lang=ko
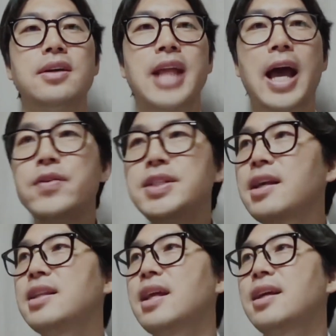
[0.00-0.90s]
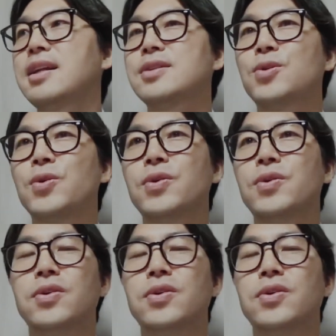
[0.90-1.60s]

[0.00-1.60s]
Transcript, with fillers: 다윗에게 나타나서도.